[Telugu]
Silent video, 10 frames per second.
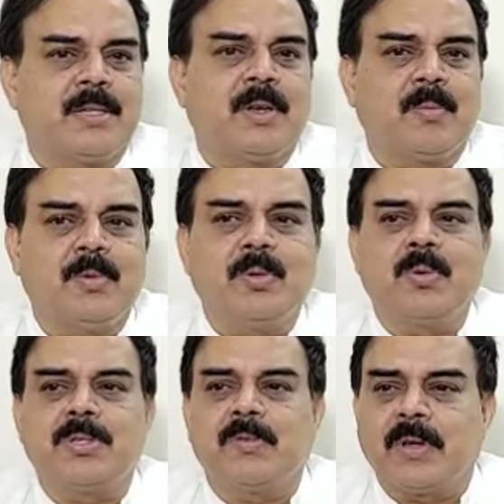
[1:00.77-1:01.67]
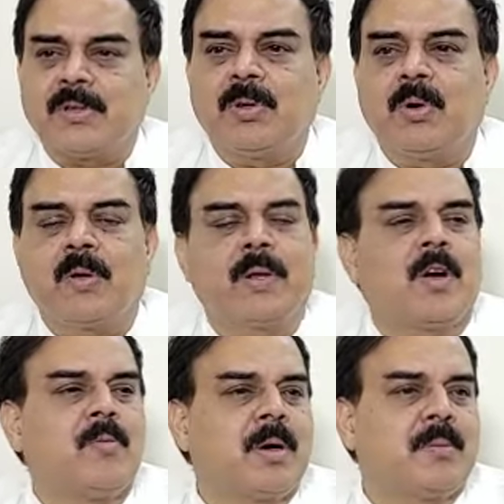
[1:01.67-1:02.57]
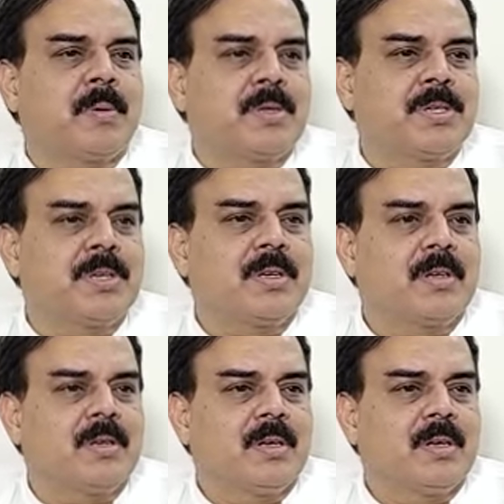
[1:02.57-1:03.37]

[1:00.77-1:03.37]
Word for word: చేద్దామని ముందుకు వచ్చిన వ్యక్తులను కూడా వీళ్ళు అవమానపరిచి